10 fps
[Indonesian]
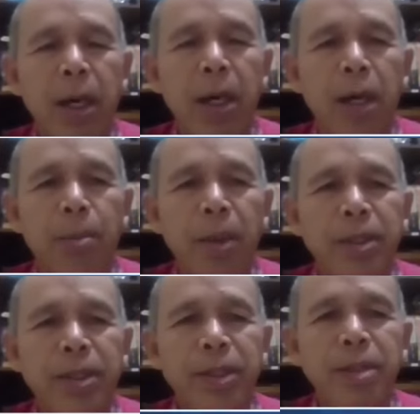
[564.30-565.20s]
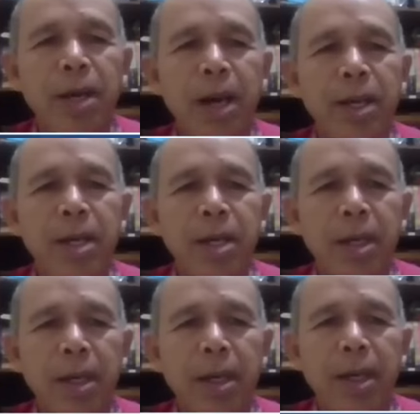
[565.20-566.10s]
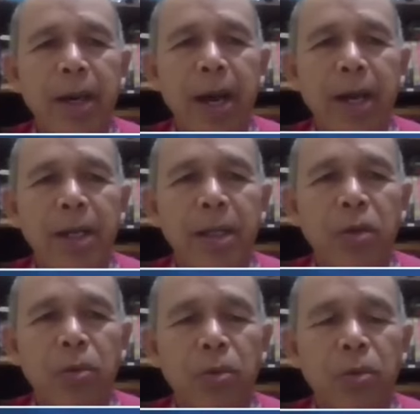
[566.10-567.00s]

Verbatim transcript: e, mencintai kendaraan itu.